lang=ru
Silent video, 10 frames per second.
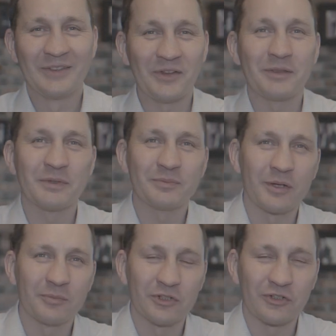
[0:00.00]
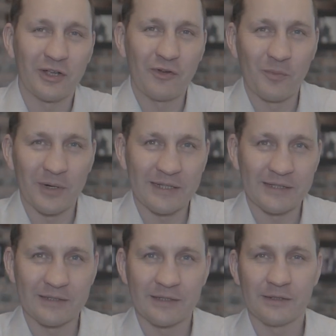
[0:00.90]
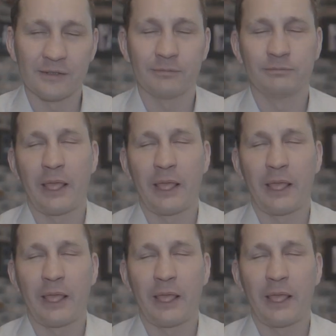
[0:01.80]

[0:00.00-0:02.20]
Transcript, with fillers: Давайте посмотрим нашу каву. Маркиз де...